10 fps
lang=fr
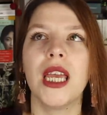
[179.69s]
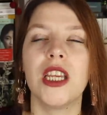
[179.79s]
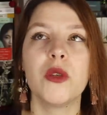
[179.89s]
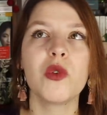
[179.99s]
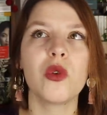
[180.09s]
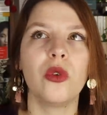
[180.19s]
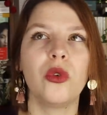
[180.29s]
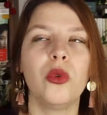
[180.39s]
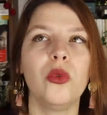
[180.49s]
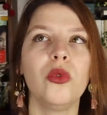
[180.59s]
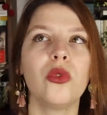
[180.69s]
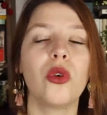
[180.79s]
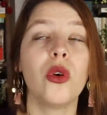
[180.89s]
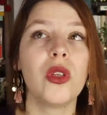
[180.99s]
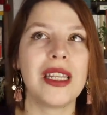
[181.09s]
et je me suis rendu compte
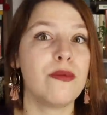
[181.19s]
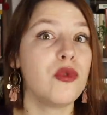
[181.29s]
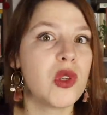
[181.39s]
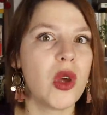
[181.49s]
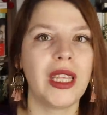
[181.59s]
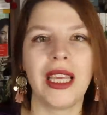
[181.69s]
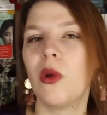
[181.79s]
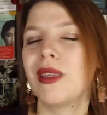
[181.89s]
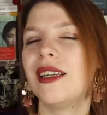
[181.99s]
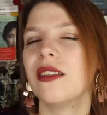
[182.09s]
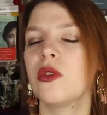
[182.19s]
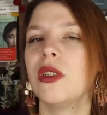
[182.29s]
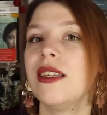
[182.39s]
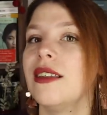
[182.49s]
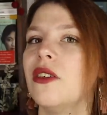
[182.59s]
qu'il y en a plusieurs qui rentraient dans une
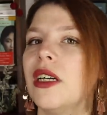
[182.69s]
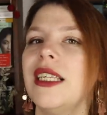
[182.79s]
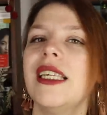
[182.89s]
catégorie